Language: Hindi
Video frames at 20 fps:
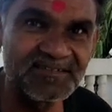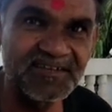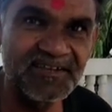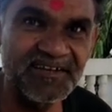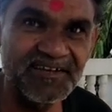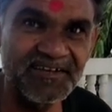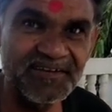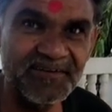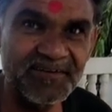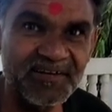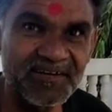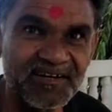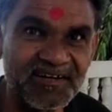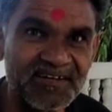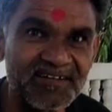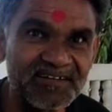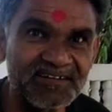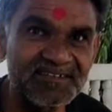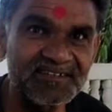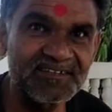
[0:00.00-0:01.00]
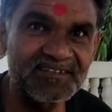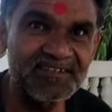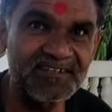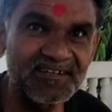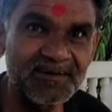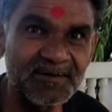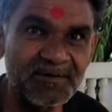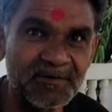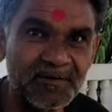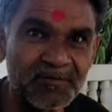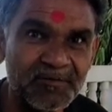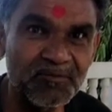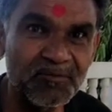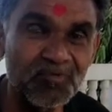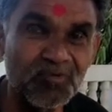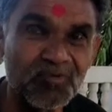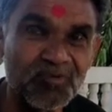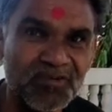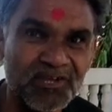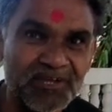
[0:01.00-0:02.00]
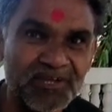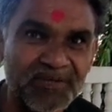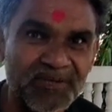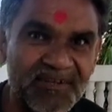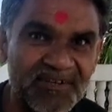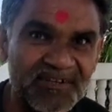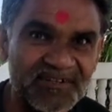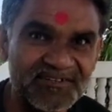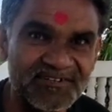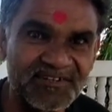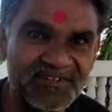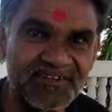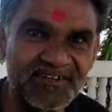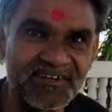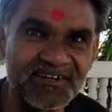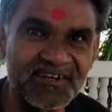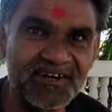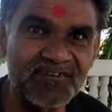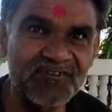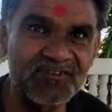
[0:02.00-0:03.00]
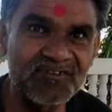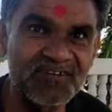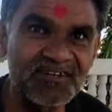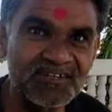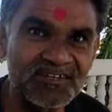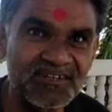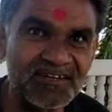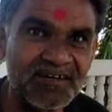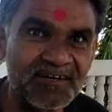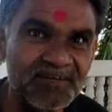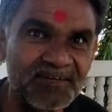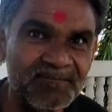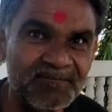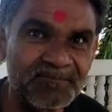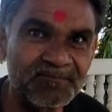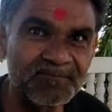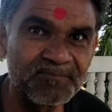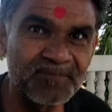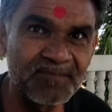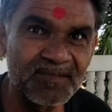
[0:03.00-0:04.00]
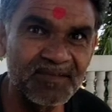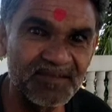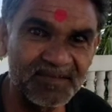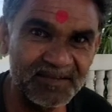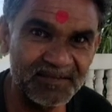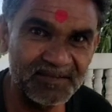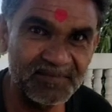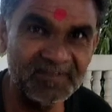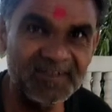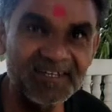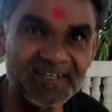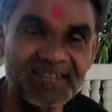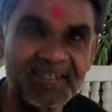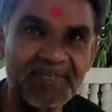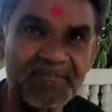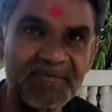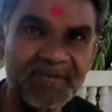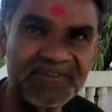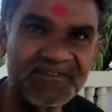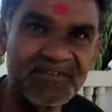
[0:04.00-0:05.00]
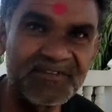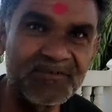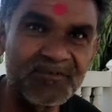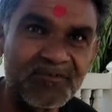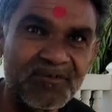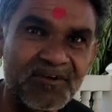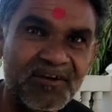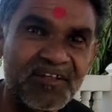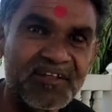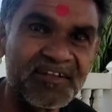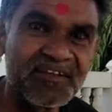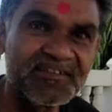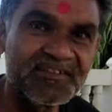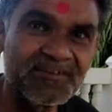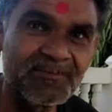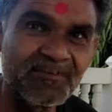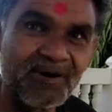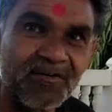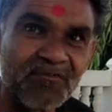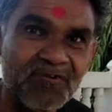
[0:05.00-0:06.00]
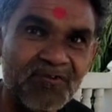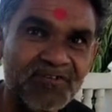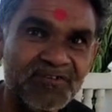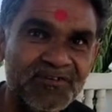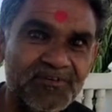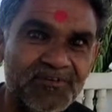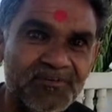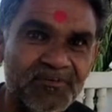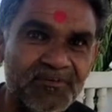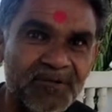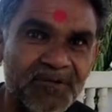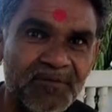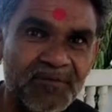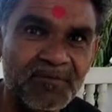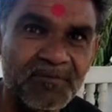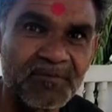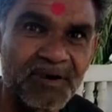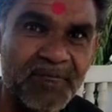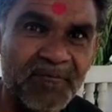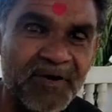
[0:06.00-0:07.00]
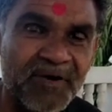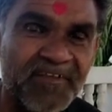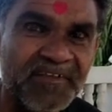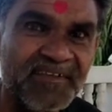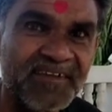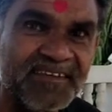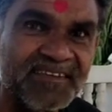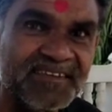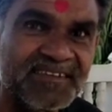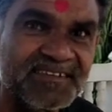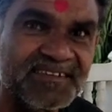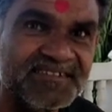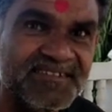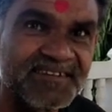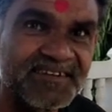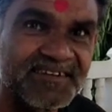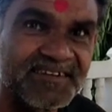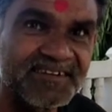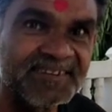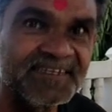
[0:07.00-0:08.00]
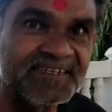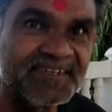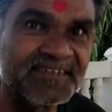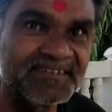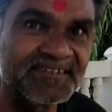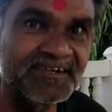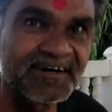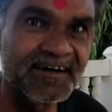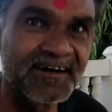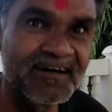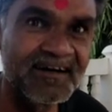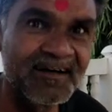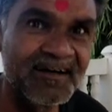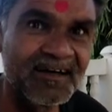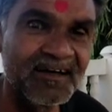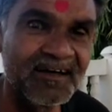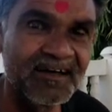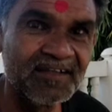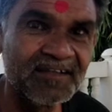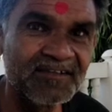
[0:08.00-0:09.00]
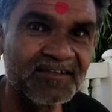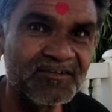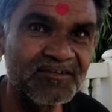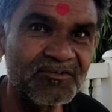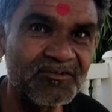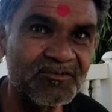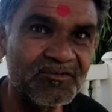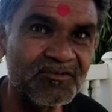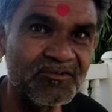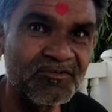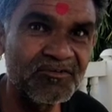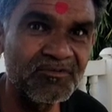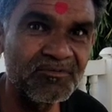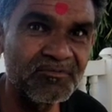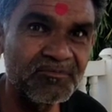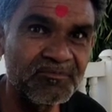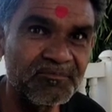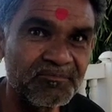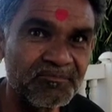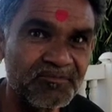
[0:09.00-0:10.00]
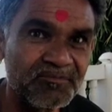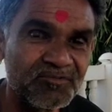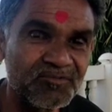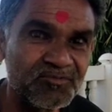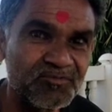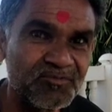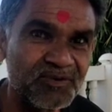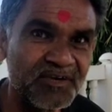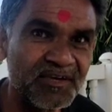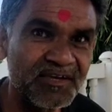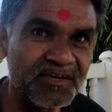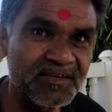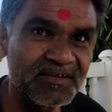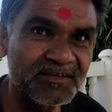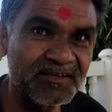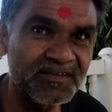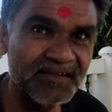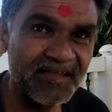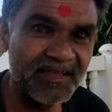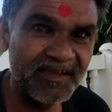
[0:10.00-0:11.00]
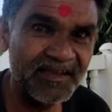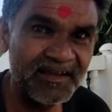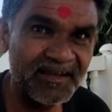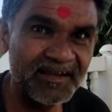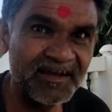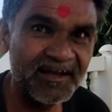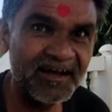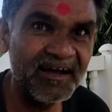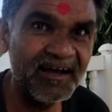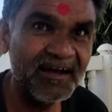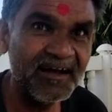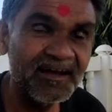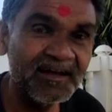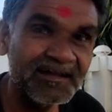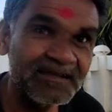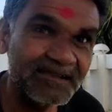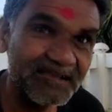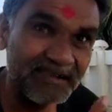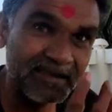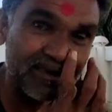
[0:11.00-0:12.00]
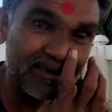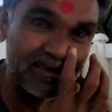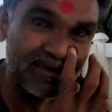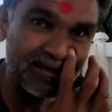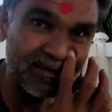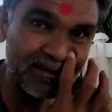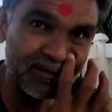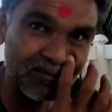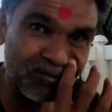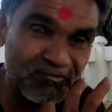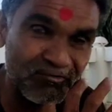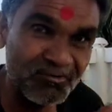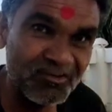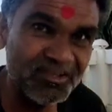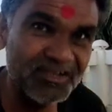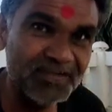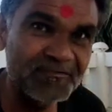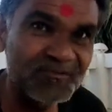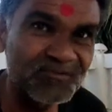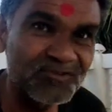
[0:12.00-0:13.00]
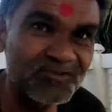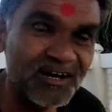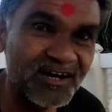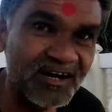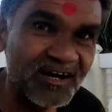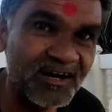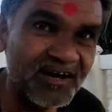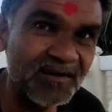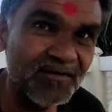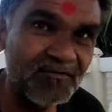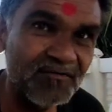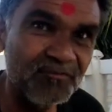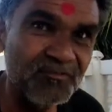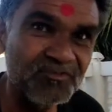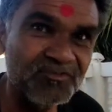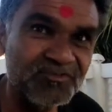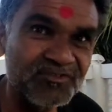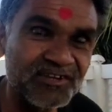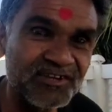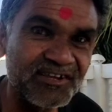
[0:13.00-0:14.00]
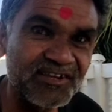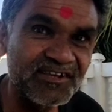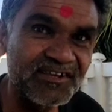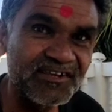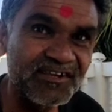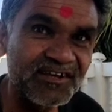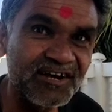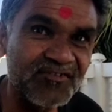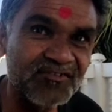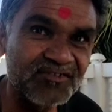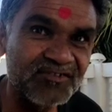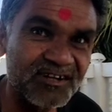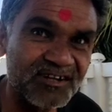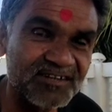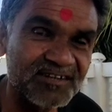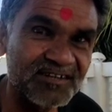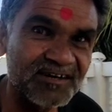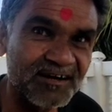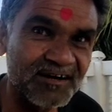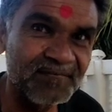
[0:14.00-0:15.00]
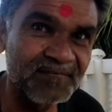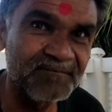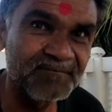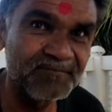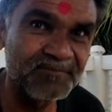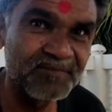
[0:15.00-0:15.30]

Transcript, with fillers: सिंगा जी महाराज पूर्व जन्म इनका सरंगी का अवतार था इनके बताते हैं परचरी पुराण है ऐसी भागवत जी रामायण जी आती है ऐसा ग्रंथ है इसका हम्म। तो उसमें एक लिखा कि इनका पूर्व जन्म जो था वो श्रृंगी जी का अवतार था